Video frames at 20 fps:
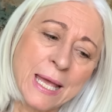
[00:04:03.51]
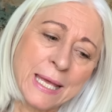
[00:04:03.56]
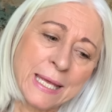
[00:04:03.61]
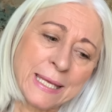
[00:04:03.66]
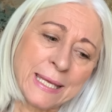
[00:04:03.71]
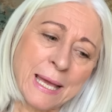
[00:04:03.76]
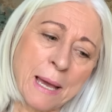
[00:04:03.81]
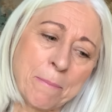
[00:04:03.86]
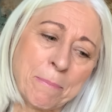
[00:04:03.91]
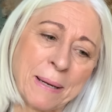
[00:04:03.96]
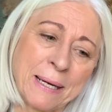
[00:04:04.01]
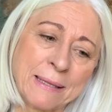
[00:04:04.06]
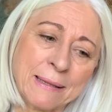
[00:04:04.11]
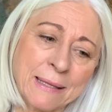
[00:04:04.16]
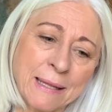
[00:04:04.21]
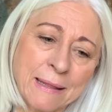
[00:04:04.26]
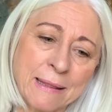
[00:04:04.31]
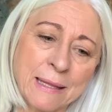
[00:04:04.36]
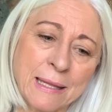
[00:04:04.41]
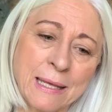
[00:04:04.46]
y
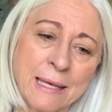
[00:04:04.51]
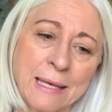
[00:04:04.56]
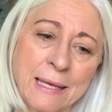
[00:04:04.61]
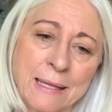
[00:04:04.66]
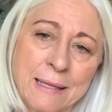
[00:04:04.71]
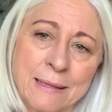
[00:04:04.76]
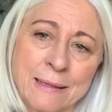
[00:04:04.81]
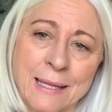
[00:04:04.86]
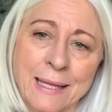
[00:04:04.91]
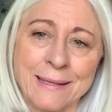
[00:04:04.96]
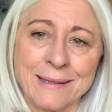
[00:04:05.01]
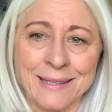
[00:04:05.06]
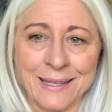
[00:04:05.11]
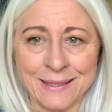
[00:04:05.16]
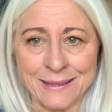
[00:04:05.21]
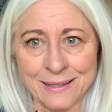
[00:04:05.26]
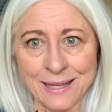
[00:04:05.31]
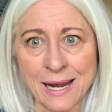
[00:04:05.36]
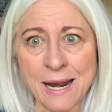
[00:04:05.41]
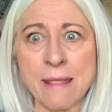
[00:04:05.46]
aparte de,
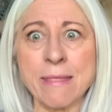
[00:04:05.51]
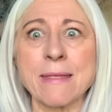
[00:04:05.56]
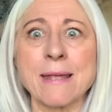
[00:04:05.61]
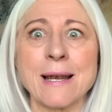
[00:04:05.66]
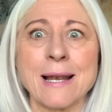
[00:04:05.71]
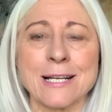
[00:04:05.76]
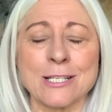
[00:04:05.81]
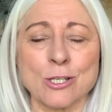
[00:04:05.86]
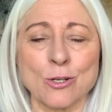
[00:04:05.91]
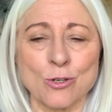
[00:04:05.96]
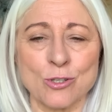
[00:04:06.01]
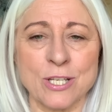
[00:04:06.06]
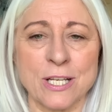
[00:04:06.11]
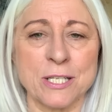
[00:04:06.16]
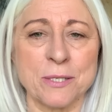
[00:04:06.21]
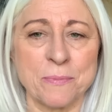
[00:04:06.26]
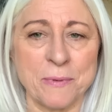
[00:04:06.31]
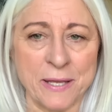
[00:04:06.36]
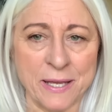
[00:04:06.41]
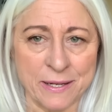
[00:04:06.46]
intentar hacer las
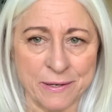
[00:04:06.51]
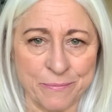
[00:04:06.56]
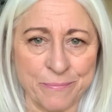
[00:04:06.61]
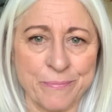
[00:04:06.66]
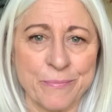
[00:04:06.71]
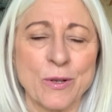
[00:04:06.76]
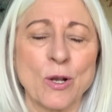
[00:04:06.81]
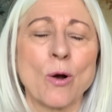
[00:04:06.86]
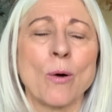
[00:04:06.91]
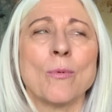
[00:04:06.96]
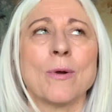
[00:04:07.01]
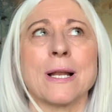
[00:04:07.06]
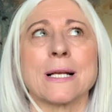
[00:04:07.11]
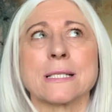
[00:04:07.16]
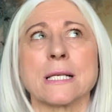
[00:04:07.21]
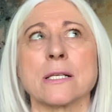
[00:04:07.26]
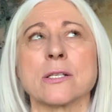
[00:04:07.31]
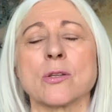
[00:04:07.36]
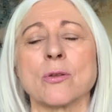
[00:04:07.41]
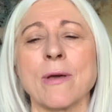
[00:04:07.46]
cosas bien, como las
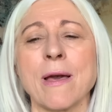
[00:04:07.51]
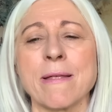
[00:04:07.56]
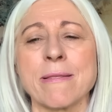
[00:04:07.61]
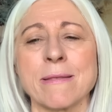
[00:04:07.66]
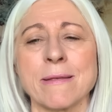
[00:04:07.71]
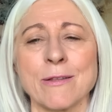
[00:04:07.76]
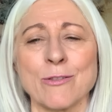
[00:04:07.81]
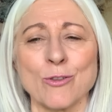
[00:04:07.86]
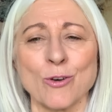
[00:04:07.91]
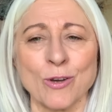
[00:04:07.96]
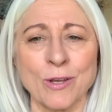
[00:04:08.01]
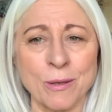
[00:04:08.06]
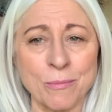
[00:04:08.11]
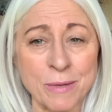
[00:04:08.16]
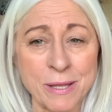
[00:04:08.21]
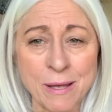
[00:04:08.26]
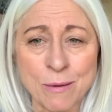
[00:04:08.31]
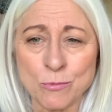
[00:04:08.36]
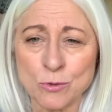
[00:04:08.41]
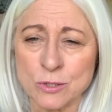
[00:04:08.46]
estoy haciendo, y me
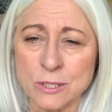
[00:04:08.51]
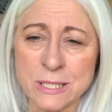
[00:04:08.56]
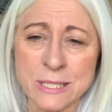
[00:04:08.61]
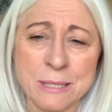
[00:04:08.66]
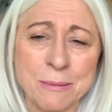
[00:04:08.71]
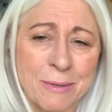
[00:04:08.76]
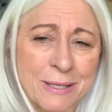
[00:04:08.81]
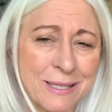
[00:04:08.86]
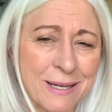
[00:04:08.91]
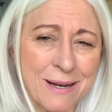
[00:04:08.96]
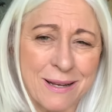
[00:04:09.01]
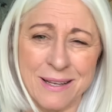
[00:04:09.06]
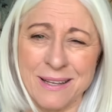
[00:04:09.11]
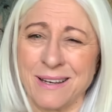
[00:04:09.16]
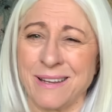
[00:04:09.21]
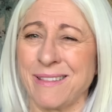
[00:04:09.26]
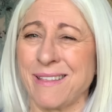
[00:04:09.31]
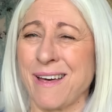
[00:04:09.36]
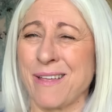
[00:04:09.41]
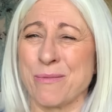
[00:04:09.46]
da muchísima
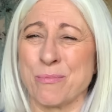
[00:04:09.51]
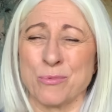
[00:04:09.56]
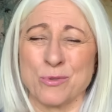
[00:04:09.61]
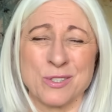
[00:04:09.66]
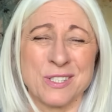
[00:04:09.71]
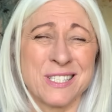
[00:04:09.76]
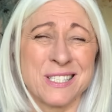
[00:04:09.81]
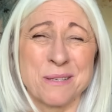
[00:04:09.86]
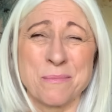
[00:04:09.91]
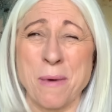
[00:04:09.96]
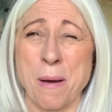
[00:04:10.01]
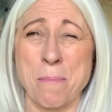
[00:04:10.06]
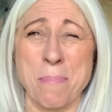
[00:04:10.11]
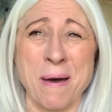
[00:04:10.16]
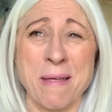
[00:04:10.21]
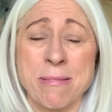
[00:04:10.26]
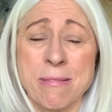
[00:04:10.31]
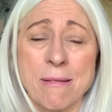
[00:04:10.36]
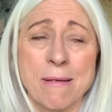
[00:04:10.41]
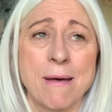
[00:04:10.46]
tranquilidad, muchísima
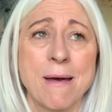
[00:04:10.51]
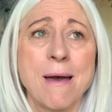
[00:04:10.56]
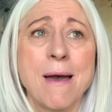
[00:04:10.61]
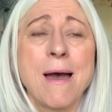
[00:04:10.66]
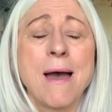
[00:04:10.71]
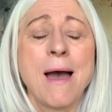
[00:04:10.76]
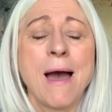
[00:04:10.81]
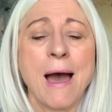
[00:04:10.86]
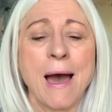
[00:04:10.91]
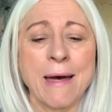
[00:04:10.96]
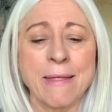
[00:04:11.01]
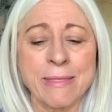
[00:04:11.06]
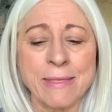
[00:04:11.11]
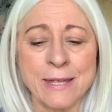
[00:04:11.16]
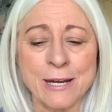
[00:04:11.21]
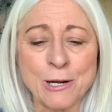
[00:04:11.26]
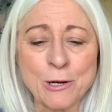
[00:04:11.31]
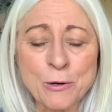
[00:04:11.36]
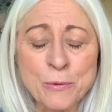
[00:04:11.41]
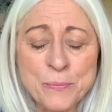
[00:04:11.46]
paz
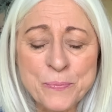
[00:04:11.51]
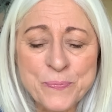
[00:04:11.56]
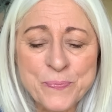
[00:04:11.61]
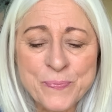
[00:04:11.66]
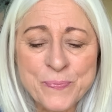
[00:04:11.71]
hacerlo,